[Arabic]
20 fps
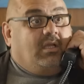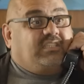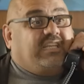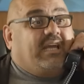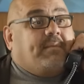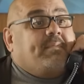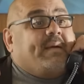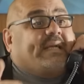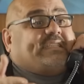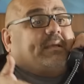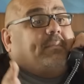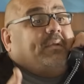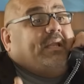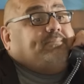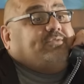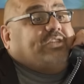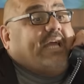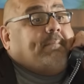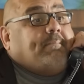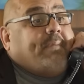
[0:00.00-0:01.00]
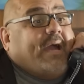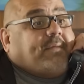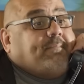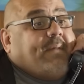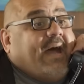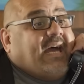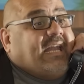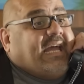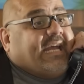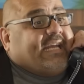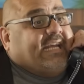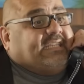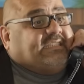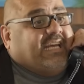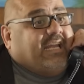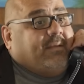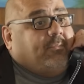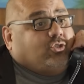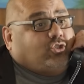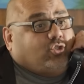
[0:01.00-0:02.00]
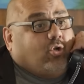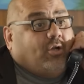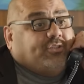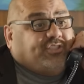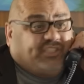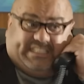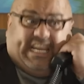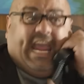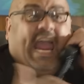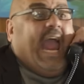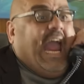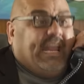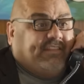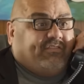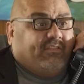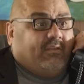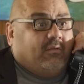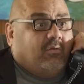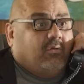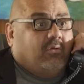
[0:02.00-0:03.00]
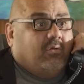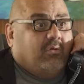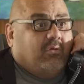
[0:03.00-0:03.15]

زلمه مكتب اللي بجنبك مالك يا زلمه شو نسيت